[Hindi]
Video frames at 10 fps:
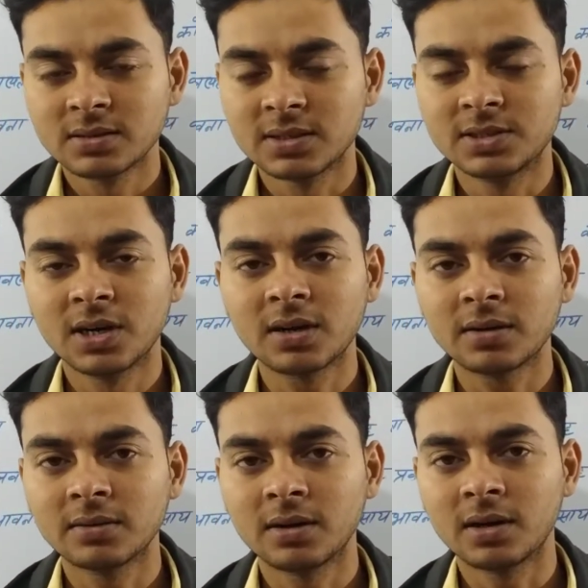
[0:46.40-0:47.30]
शिक्षण
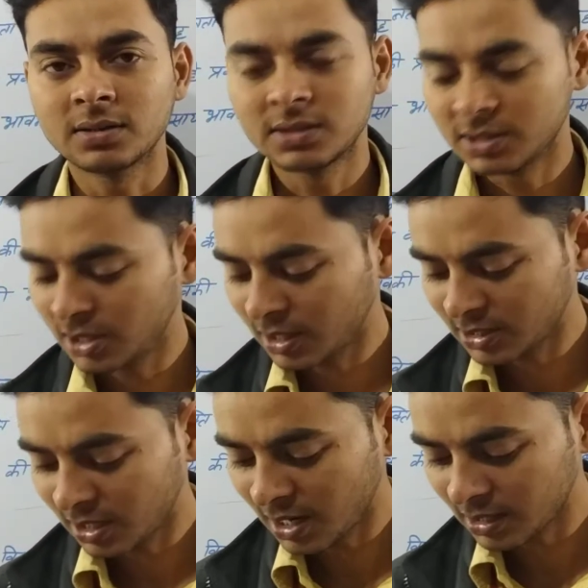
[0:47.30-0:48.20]
शिक्षण का
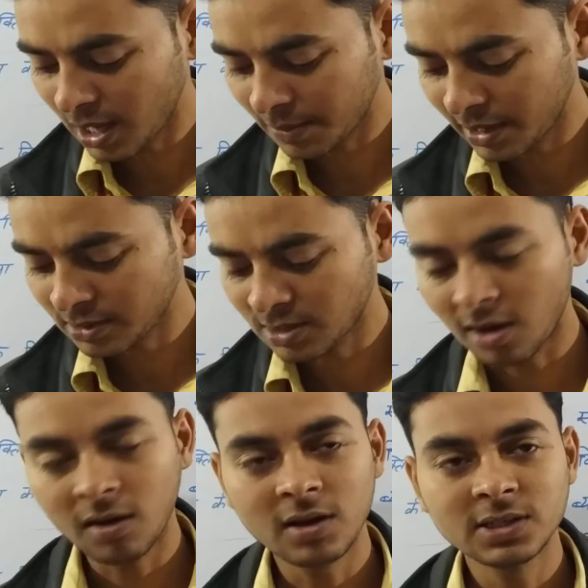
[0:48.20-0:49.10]
चल रहा था आपके
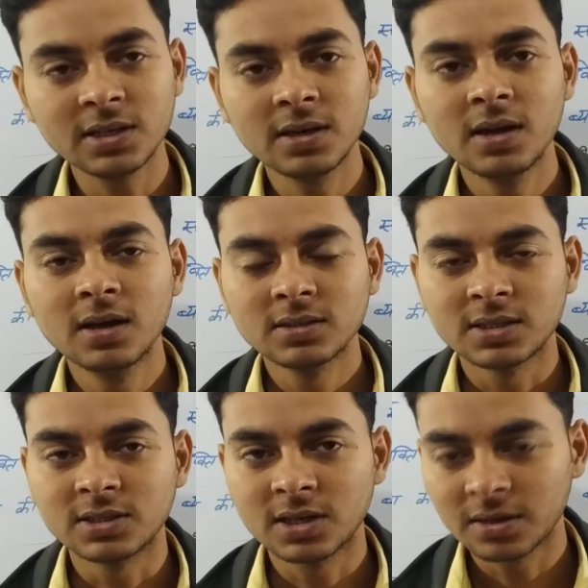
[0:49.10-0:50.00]
साइकोलॉजी
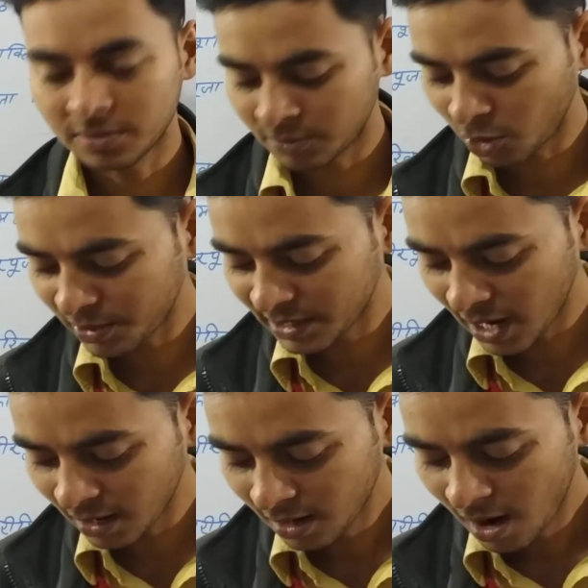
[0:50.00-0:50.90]
शिक्षण
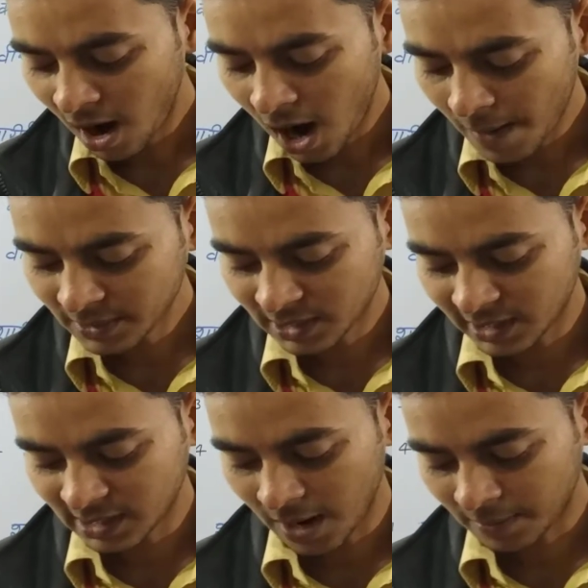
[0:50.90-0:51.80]
मनोविज्ञान अब
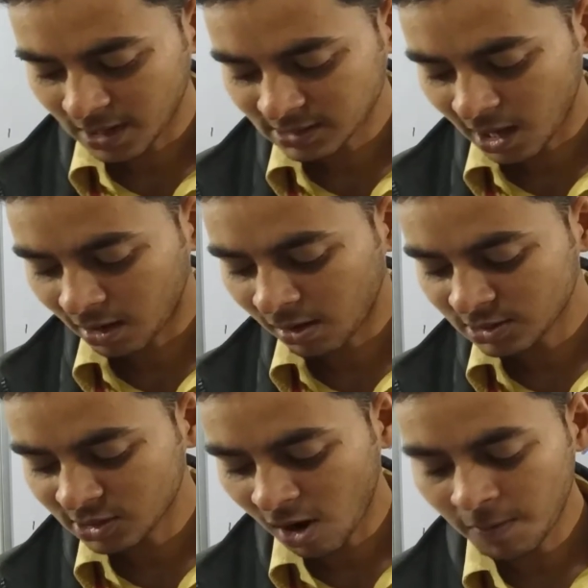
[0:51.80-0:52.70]
चलेगा आपका
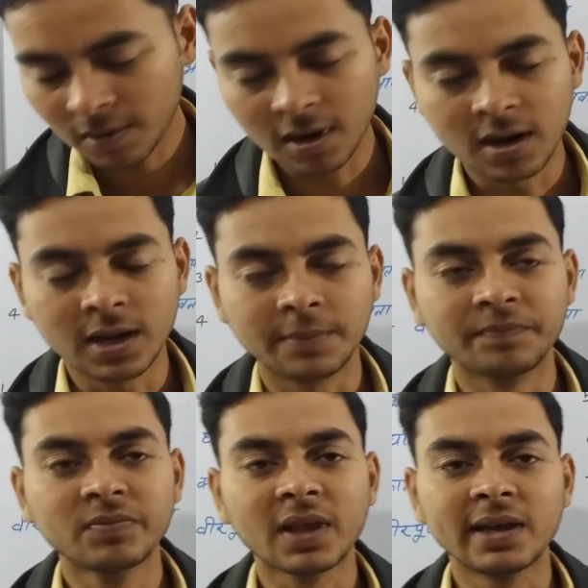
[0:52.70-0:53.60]
साइकोलॉजी ऑफ लर्निंग
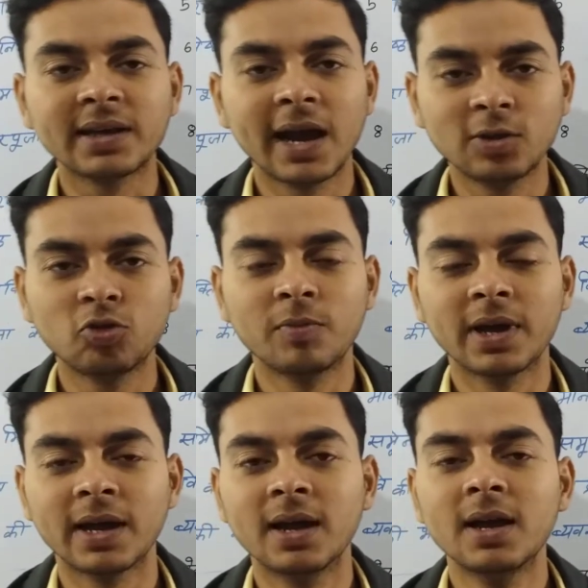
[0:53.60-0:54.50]
इकाई दो में
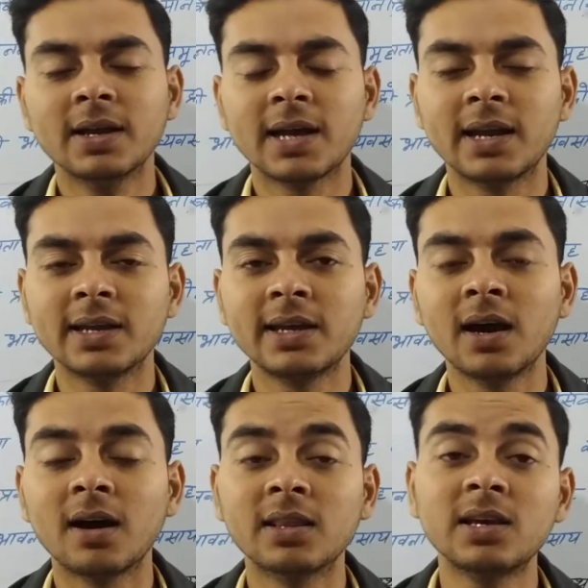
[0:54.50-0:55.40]
है यानी कि
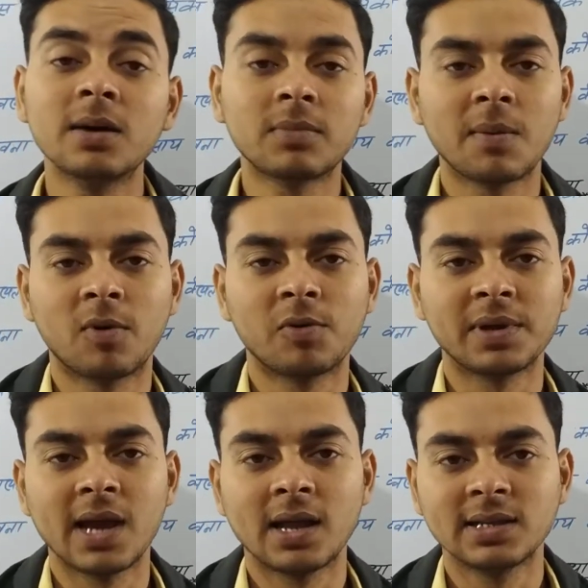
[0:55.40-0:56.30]
अधिगम का
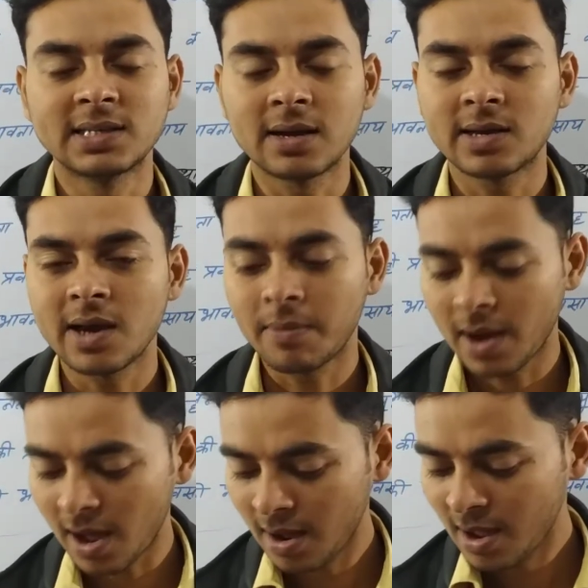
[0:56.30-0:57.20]
मनोविज्ञान जैसा कि
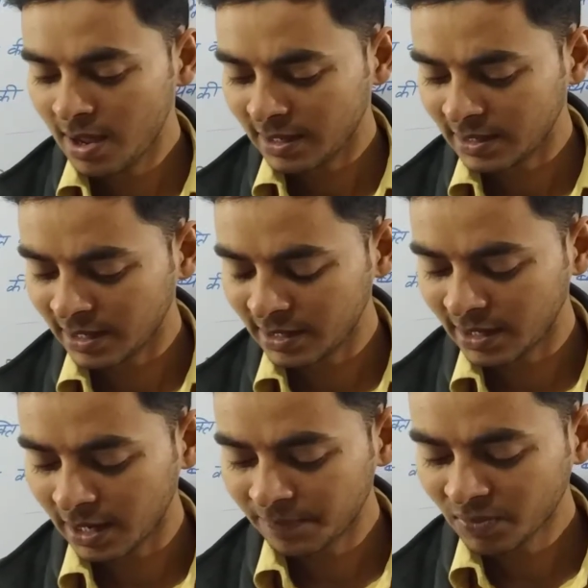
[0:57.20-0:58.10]
आपका यही
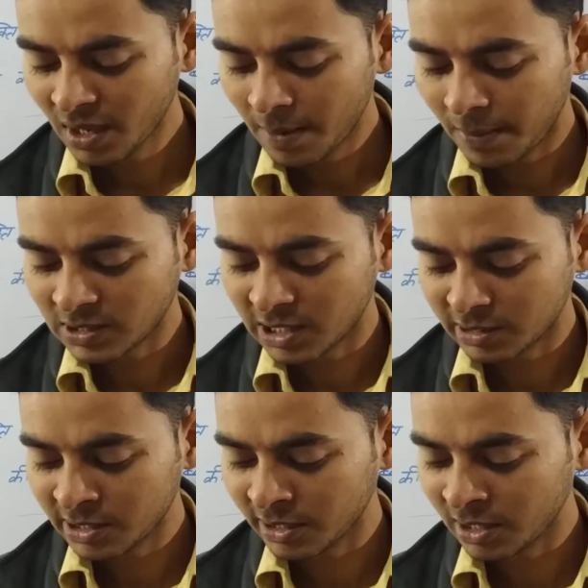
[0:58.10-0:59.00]
है
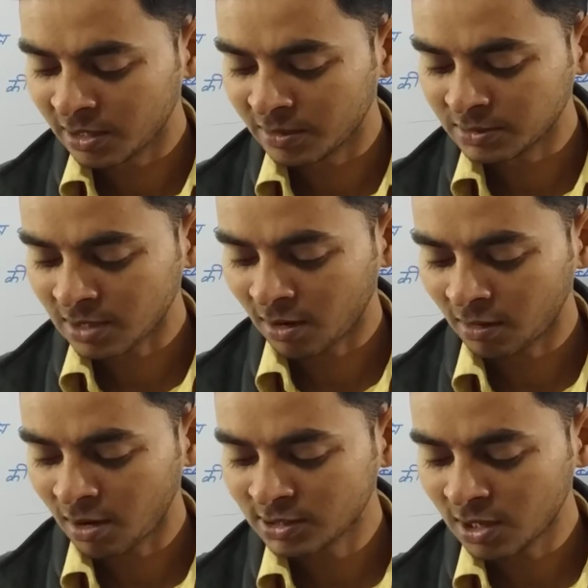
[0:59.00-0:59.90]
परसेप्टिव इन
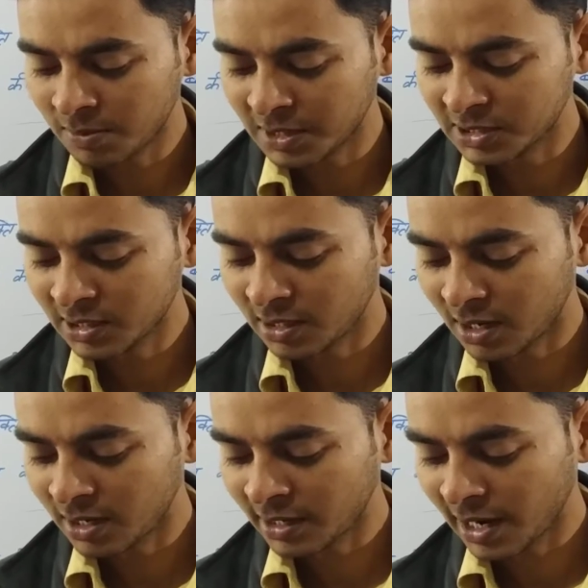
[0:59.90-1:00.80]
साइकोलॉजी ऑफ टीचिंग
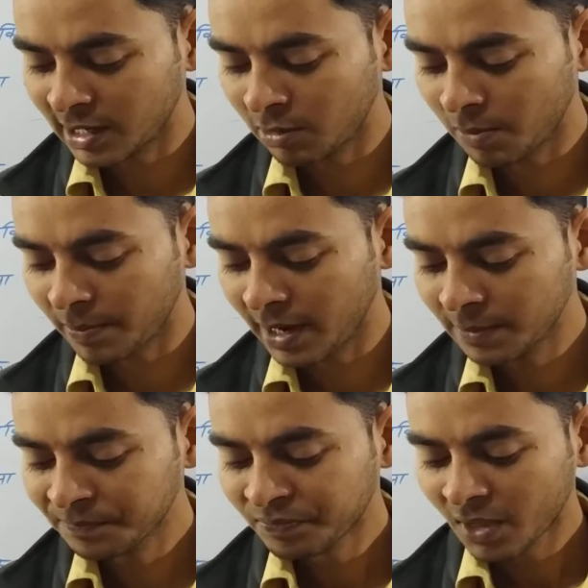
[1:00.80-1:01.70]
लर्निंग एंड
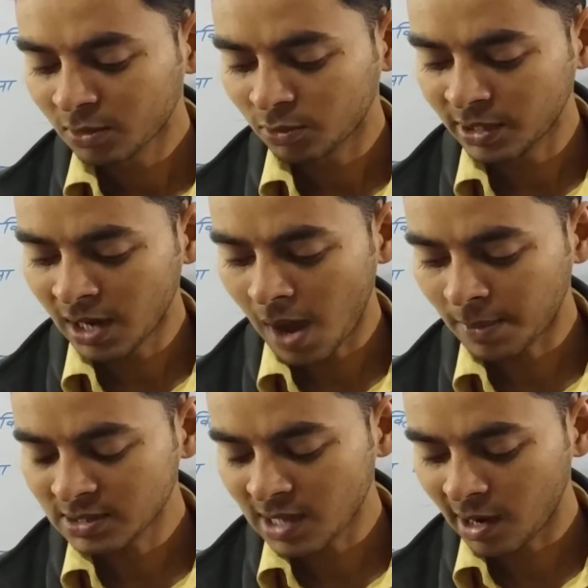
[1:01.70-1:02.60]
डेवलपमेंट तो ये
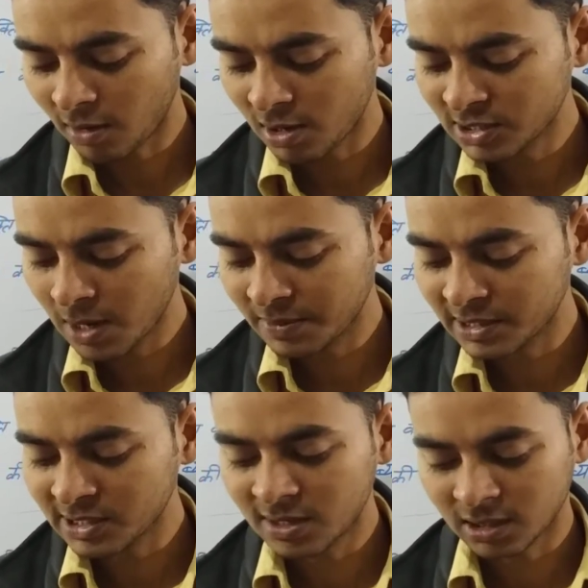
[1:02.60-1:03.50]
आपका साइकोलॉजी ऑफ
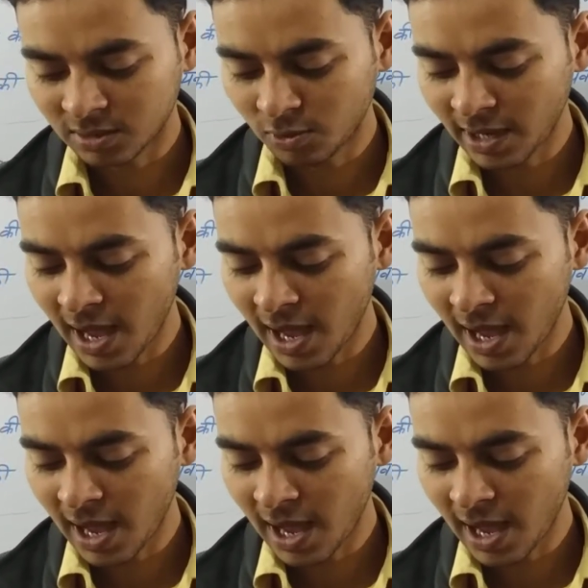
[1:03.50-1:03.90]
टीचिंग खत्म हो